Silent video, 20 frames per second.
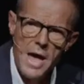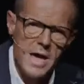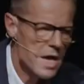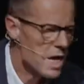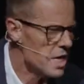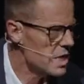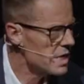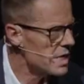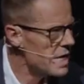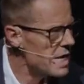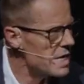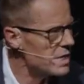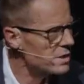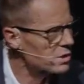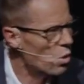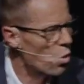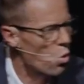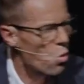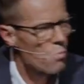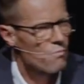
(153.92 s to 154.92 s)
Hey, ein
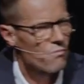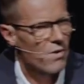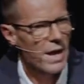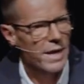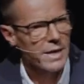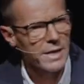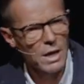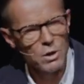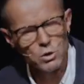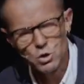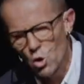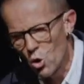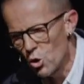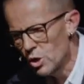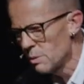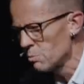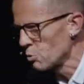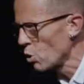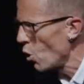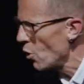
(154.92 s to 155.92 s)
riesen Umweg. Auch
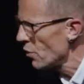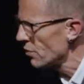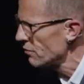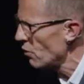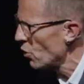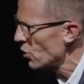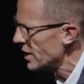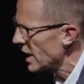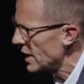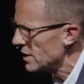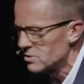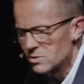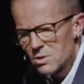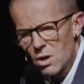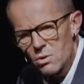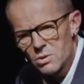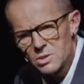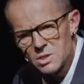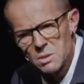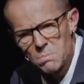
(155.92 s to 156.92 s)
schön im Konvoi, ein
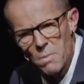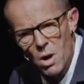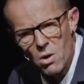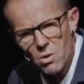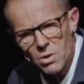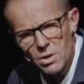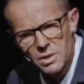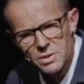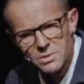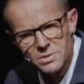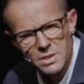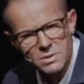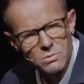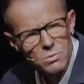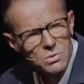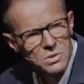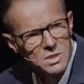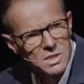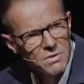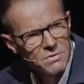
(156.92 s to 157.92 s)
Taxi im anderen. Es
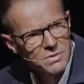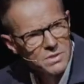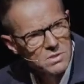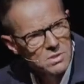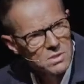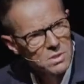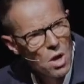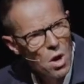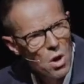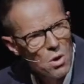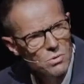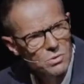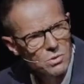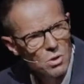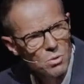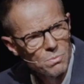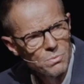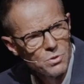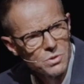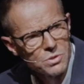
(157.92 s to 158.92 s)
hat ausgesehen, wie das genau
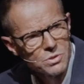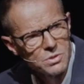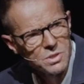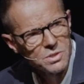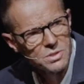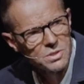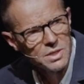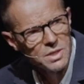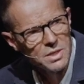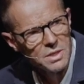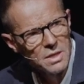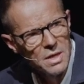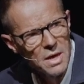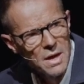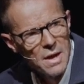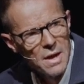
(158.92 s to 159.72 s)
so müsste sein.